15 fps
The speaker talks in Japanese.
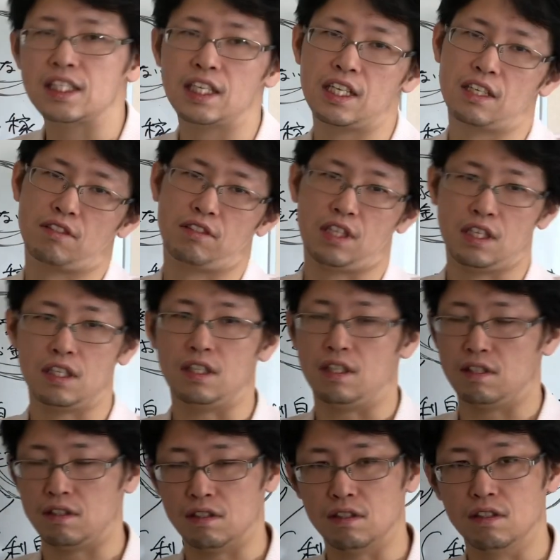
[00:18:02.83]
さなくていいん
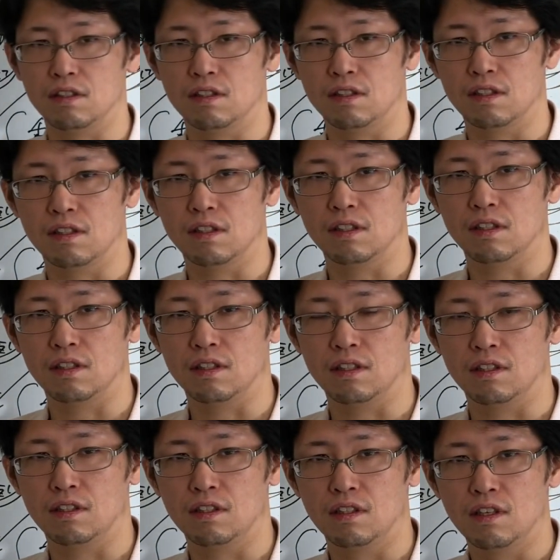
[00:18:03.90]
です。
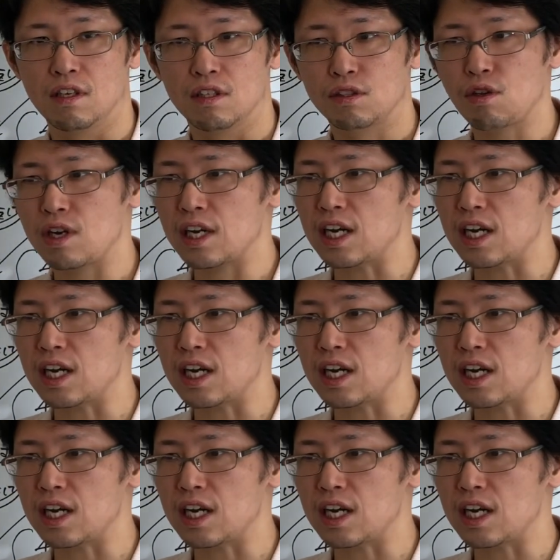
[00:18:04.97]
そ